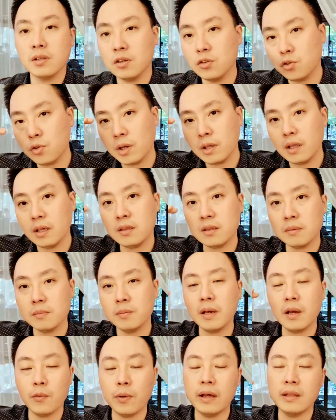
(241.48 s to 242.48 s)

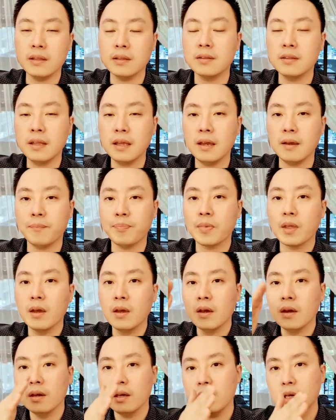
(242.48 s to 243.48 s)
최대쯤에 왔는데
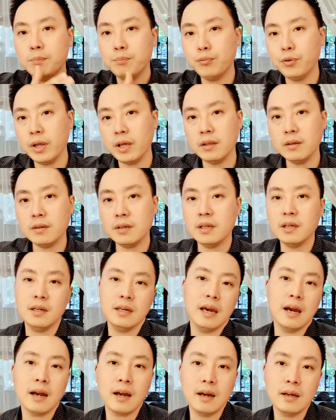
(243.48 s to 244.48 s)
이 뿌리들이
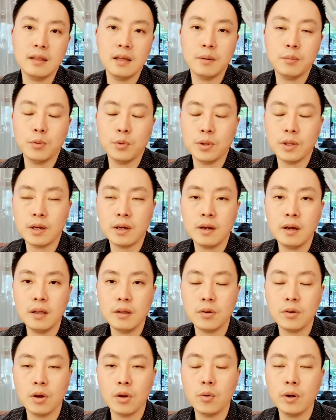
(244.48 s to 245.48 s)
약하다
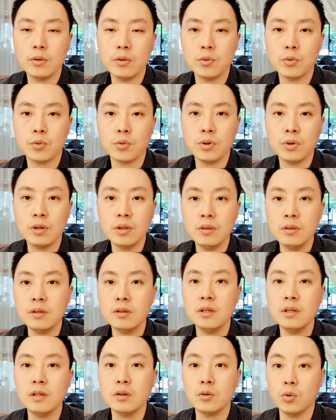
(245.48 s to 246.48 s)
보니까 결과적으로
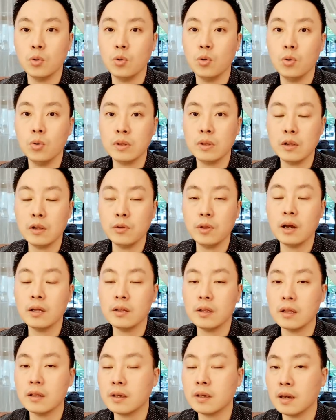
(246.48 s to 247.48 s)
흔들리고 탈퇴가
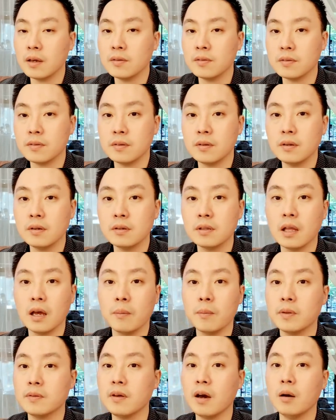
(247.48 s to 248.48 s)
되는 케이스들 그
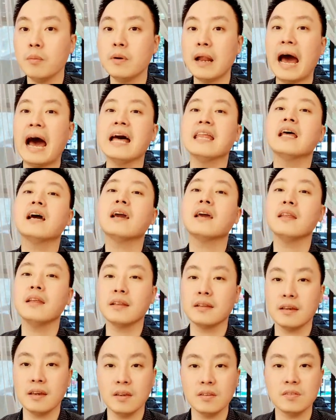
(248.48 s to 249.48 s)
다음에 사업을 안 하게
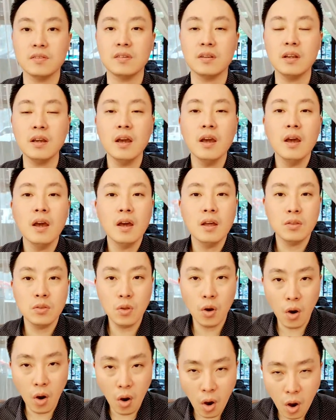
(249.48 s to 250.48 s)
되는 케이스들이
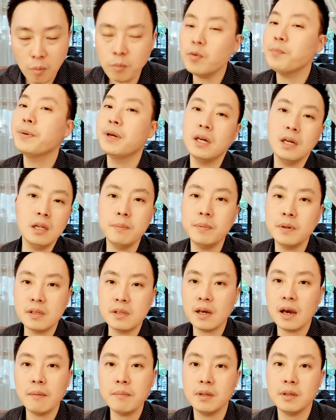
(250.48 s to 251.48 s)
너무
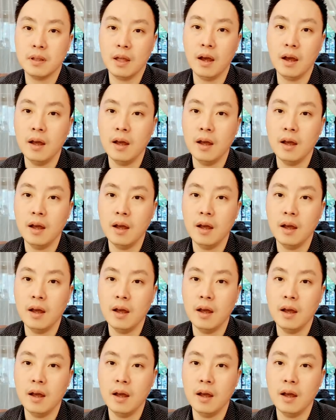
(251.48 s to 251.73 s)
비일비재합니다.